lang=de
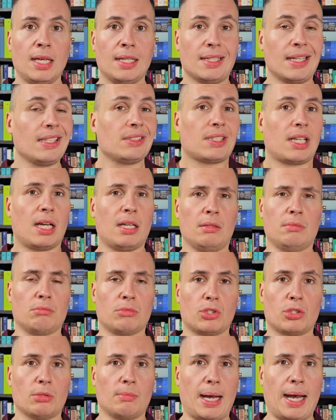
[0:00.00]
Das
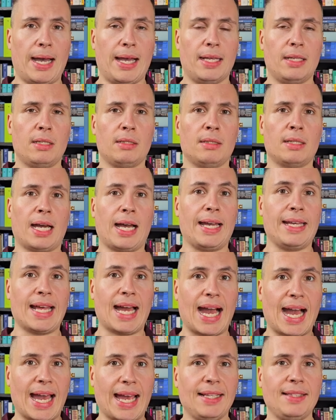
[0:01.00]
kann zum einen ein
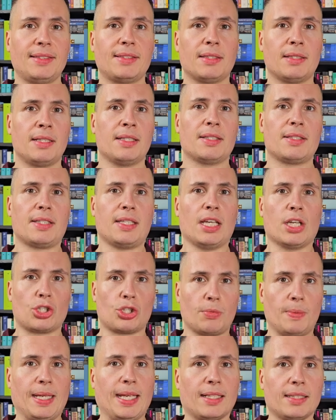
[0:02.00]
einzelnes sehr
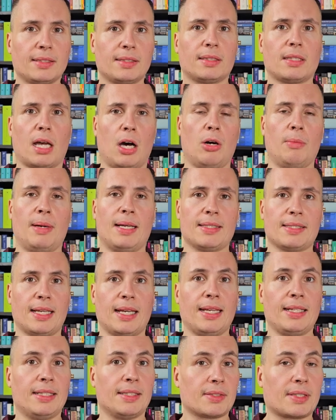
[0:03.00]
schweres Trauma
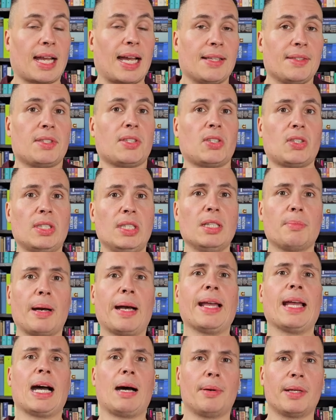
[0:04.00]
sein, es kann sich
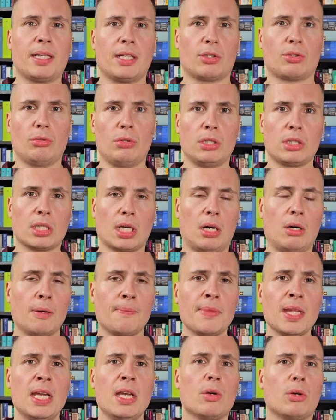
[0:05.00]
hierbei aber natürlich auch
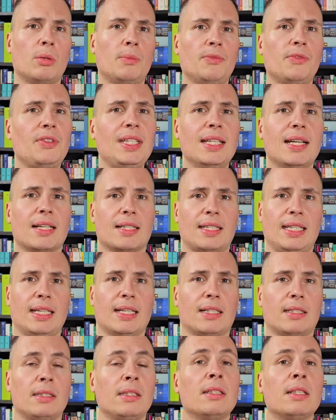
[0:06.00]
um
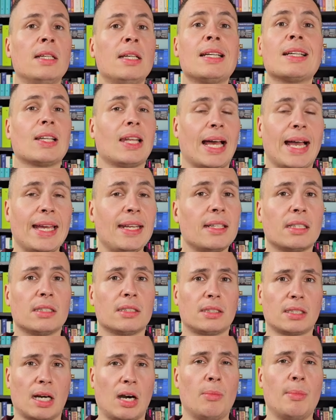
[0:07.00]
wiederkehrende
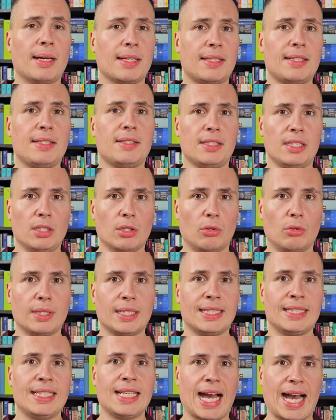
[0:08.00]
kleinere
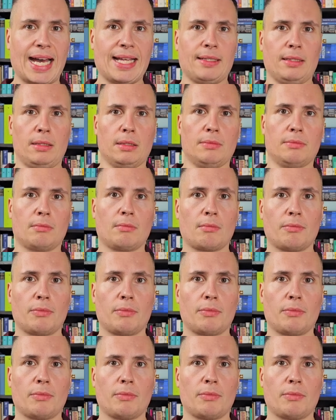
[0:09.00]
Traumatisierungen handeln.